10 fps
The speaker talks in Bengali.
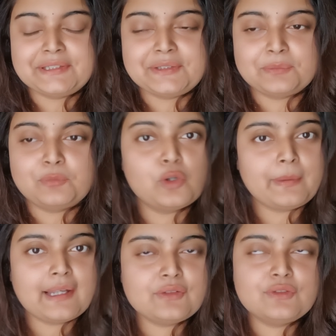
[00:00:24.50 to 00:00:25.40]
তো
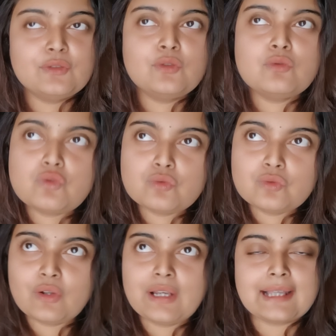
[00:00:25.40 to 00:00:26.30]
ভোরবেলা যদিও খুব
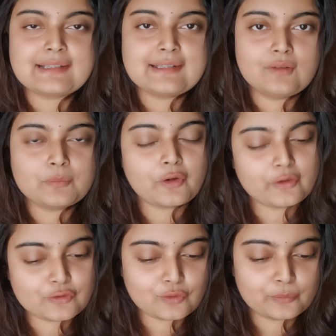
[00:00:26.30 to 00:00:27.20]
সুন্দর লাগছিল আমি
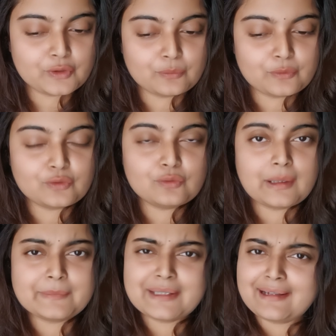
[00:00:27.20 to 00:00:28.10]
কয়েকটা ছবি টবিও
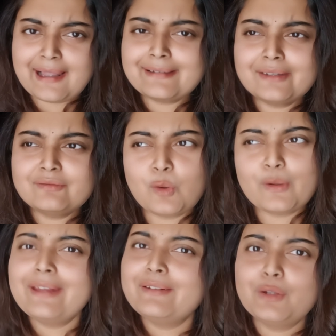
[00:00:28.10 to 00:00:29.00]
তুললাম যেটা কালকের
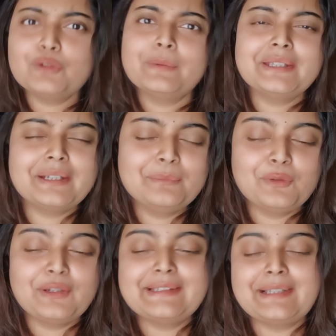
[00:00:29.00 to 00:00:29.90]
ব্লগে এন্ডেও তোমাদেরকে
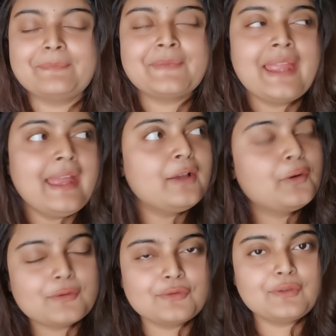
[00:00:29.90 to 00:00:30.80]
বলেছিলাম
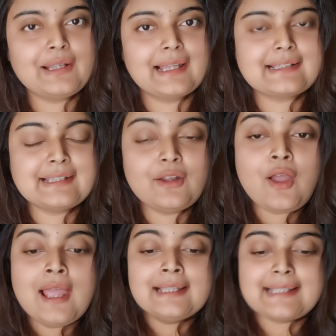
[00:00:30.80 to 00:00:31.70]
খুব সুন্দর লাগছিল
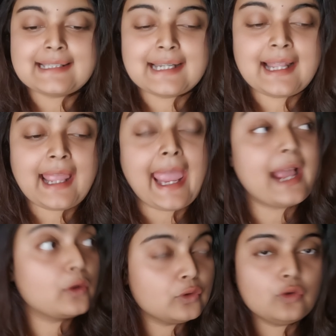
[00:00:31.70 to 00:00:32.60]
তাছাড়া
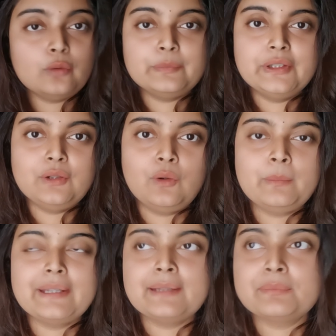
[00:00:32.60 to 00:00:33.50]
এখনও অবধিও
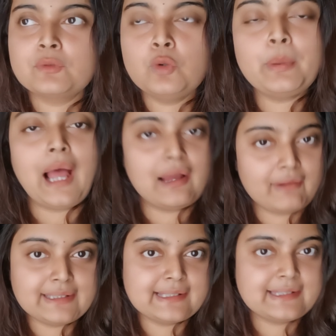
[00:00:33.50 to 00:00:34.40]
মানে খুব হাওয়া
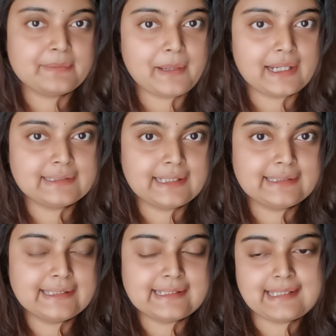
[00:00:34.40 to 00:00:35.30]
দিচ্ছে বারান্দার
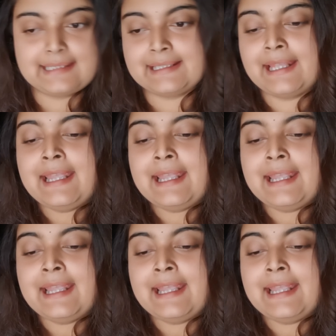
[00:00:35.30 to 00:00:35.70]
দিকটাতে